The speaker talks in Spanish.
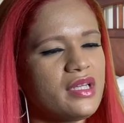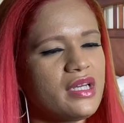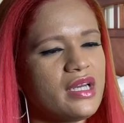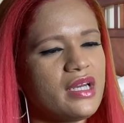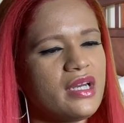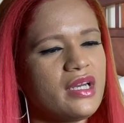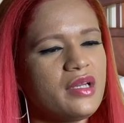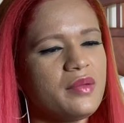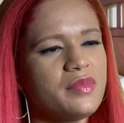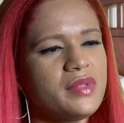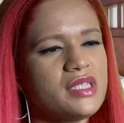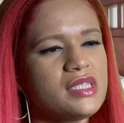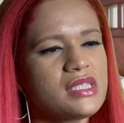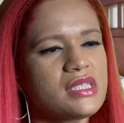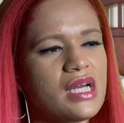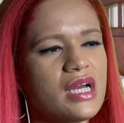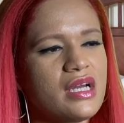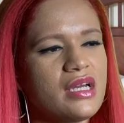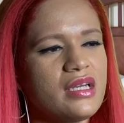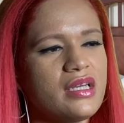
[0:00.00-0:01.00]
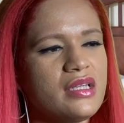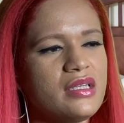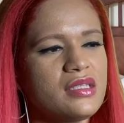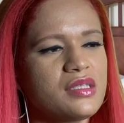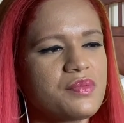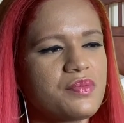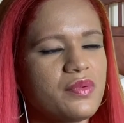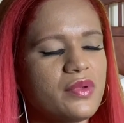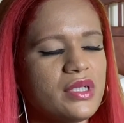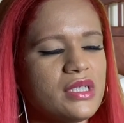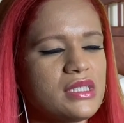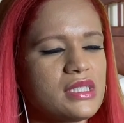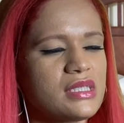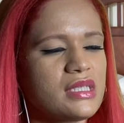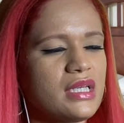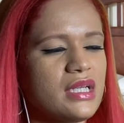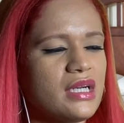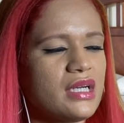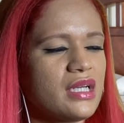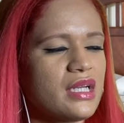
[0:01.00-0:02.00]
Deje el mensaje después
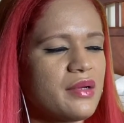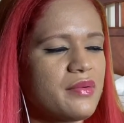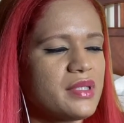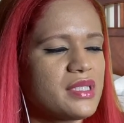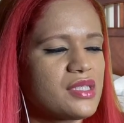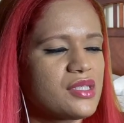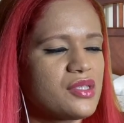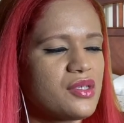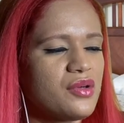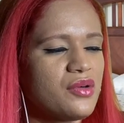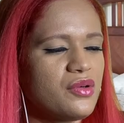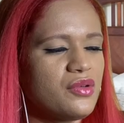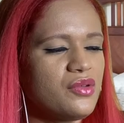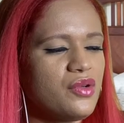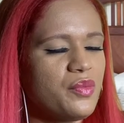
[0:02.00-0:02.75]
de la grabación.